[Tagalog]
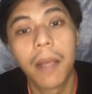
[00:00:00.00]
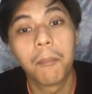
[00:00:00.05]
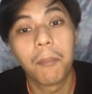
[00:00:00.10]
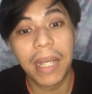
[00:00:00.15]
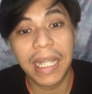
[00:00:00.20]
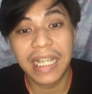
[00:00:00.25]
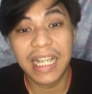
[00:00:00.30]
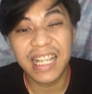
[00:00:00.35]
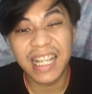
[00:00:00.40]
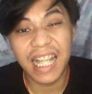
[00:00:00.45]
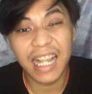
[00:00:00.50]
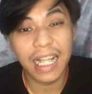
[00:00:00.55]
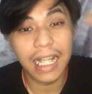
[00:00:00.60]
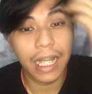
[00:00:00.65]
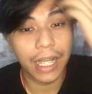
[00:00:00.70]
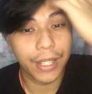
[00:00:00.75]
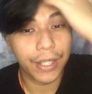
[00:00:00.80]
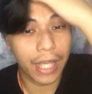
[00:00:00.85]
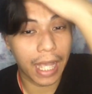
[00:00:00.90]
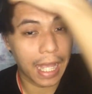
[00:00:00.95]
mainit
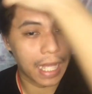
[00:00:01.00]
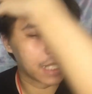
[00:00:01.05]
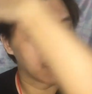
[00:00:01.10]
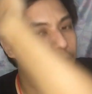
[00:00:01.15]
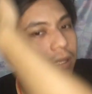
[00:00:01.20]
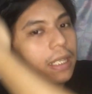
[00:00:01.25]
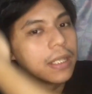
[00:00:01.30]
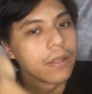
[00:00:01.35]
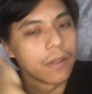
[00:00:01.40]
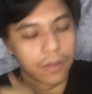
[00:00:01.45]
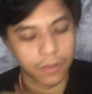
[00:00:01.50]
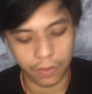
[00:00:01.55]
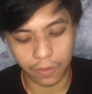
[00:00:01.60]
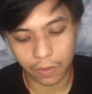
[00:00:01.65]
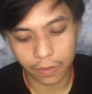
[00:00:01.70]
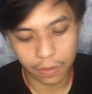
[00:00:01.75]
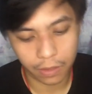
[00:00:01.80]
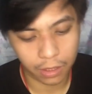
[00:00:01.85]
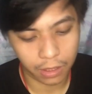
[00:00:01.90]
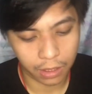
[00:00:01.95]
talaga ngayong araw na to, no?
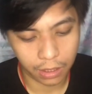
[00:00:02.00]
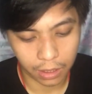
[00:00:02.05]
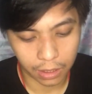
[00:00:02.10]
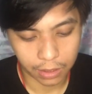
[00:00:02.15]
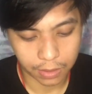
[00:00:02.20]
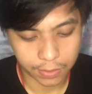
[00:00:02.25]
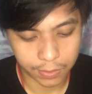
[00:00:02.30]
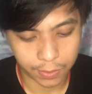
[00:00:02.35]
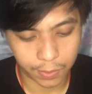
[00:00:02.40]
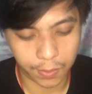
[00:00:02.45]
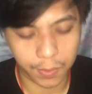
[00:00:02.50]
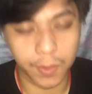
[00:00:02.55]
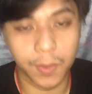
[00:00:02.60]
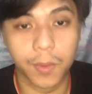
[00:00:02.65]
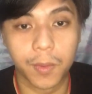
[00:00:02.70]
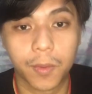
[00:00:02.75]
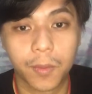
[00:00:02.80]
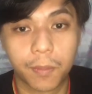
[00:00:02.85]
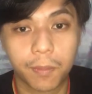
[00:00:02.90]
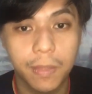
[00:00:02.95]
So,
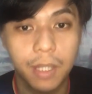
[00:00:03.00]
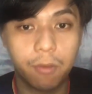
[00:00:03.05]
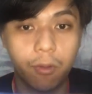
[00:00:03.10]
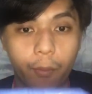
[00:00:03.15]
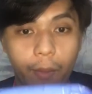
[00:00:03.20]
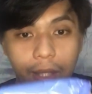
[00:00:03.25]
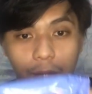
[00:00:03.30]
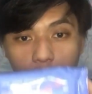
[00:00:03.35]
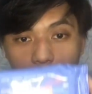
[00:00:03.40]
mag-wet